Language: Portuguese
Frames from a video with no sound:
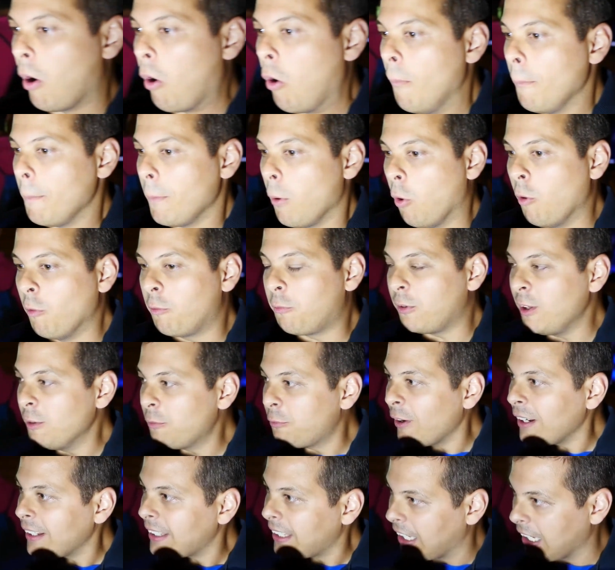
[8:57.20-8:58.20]
Bom, o
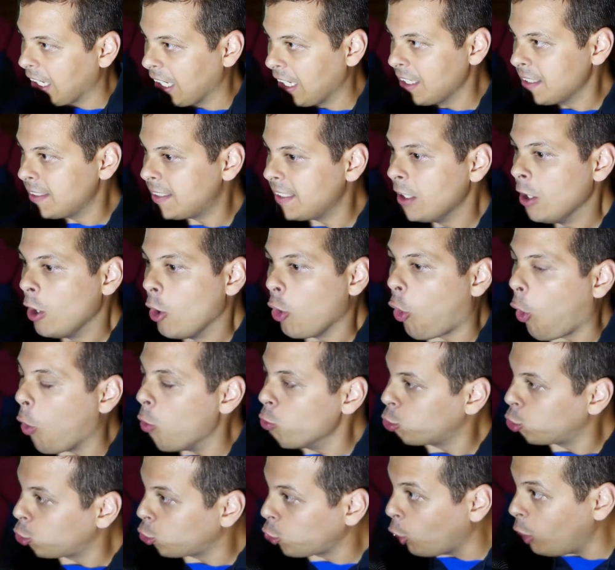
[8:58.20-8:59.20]
FIFA 15, com